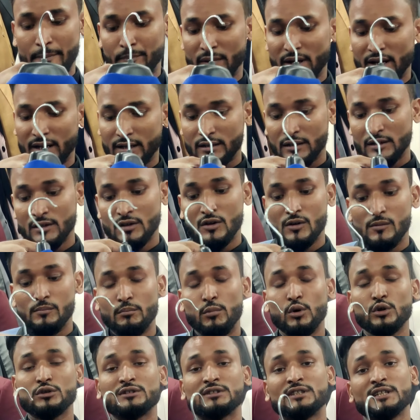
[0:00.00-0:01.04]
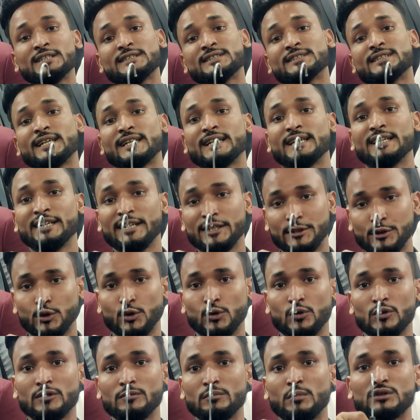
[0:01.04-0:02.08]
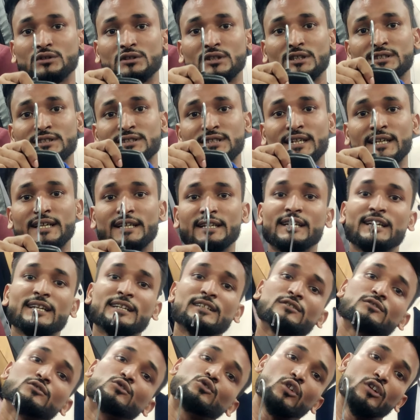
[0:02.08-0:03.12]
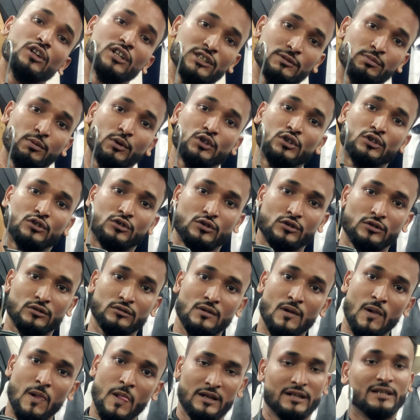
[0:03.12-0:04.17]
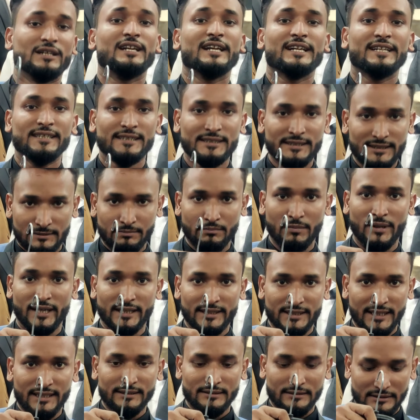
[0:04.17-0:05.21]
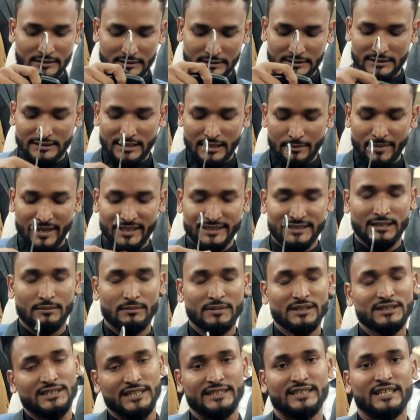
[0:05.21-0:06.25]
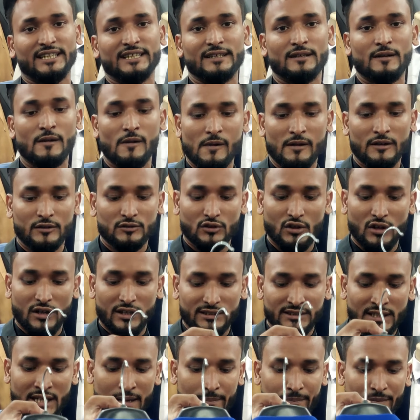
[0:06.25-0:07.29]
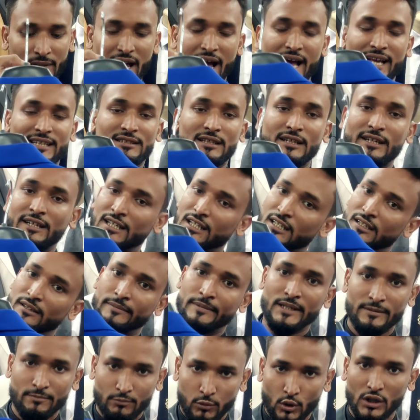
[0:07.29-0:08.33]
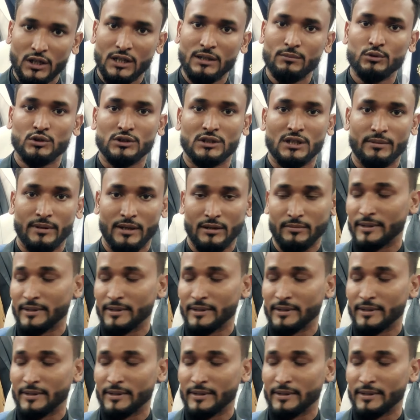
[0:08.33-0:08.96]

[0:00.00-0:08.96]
আপনার বত্রিশ থেকে নিয়ে শুরু বত্রিশ থেকে নিয়ে চল্লিশ পর্যন্ত লেডিস ব্লেজার যে মেজারমেন্ট সেটাই দ আছে আপনি আসলে রেডিমেড করলেই বুঝতে